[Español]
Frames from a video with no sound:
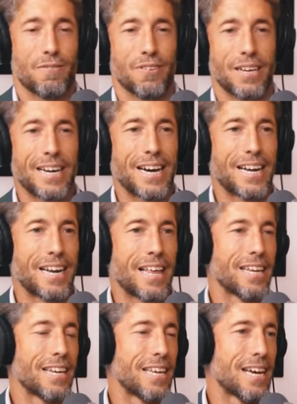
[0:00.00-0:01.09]
fincas,
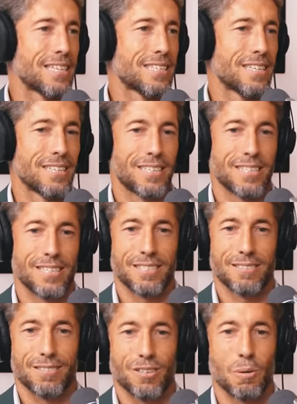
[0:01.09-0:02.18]
ganaderías,
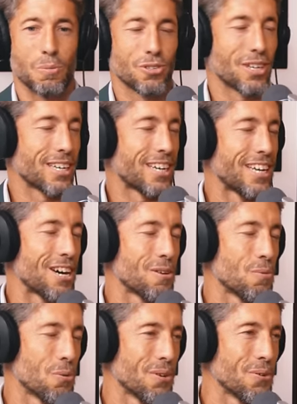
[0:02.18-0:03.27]
eh, cómo se cría,
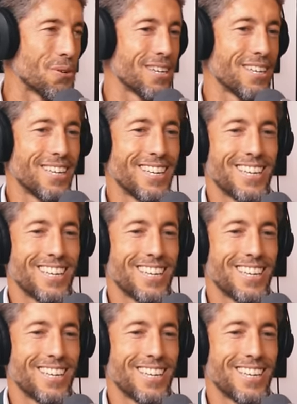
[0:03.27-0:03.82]
cómo vive.